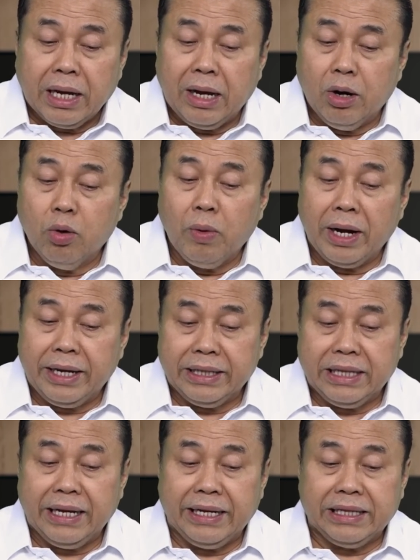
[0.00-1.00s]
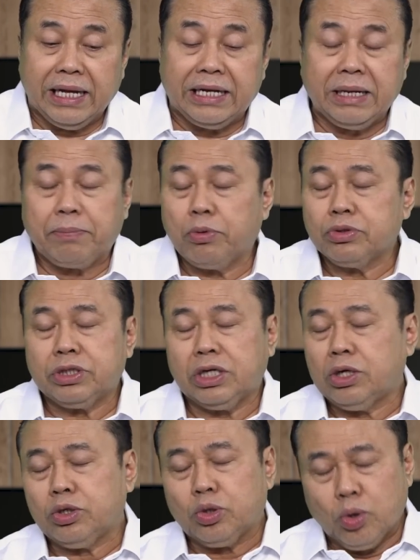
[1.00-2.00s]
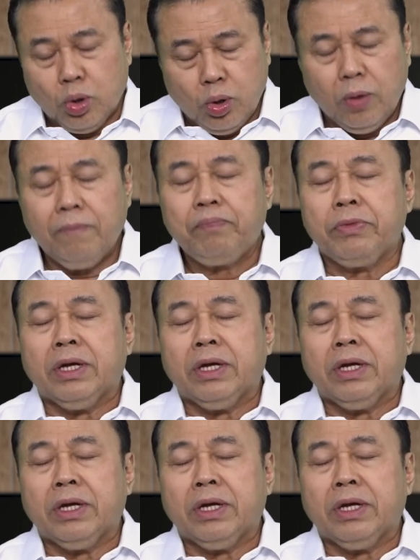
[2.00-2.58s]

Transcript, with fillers: Kalau uang kita kita deposito,